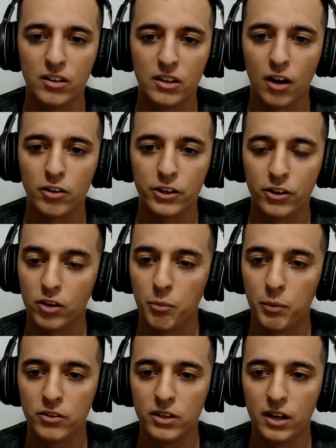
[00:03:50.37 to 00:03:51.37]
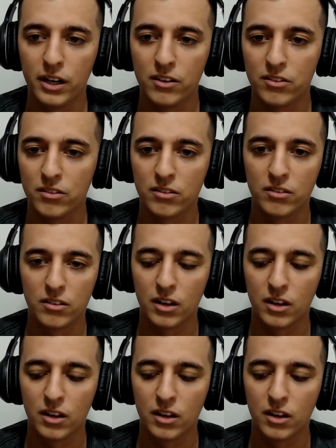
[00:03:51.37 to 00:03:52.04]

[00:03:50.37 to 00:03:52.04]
e tal, daí chegou na parte do inglês,